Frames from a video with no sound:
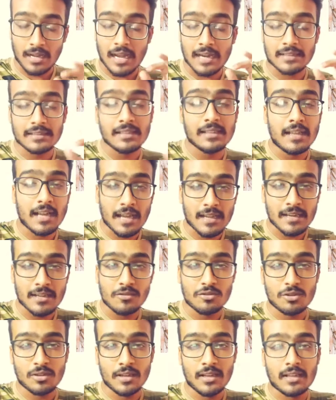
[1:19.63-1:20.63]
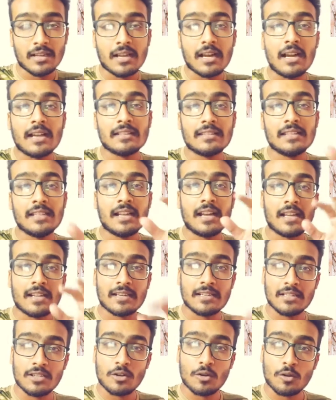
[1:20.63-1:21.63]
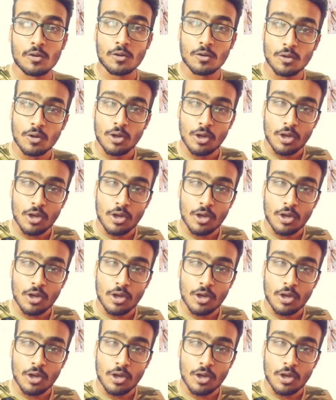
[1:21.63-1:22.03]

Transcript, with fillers: कार्तिक आर्यन जो है कार्तिक आर्यन को